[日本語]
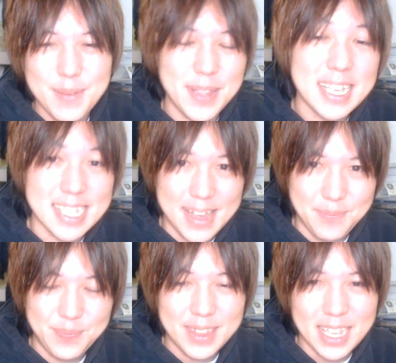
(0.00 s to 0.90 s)
皆さん
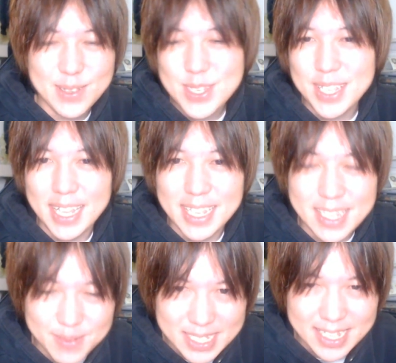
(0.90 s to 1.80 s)
楽しんでいただ
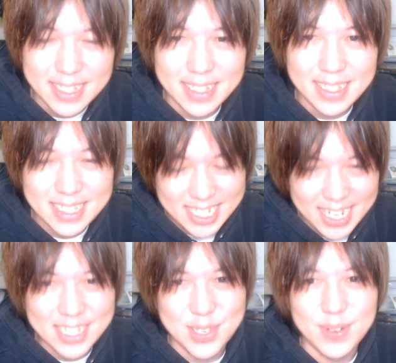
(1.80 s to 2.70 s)
けませんした
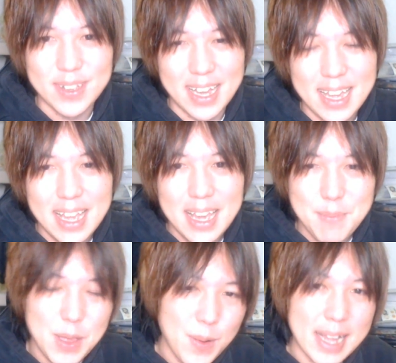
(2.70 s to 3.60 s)
でしょうか
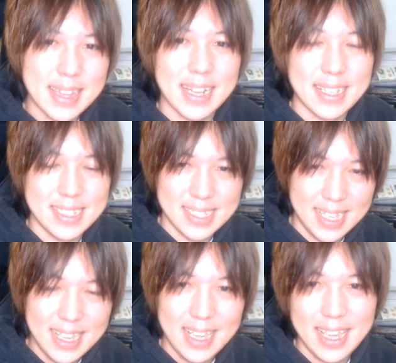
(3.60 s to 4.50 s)
まあ、よかったらですね、